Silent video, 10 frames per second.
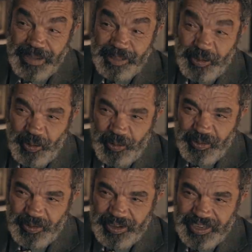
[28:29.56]

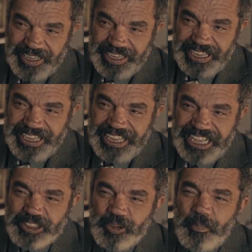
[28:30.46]
padrón
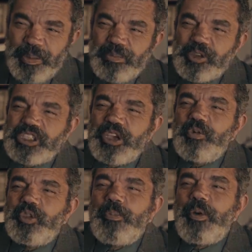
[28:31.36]
es tu primo segundo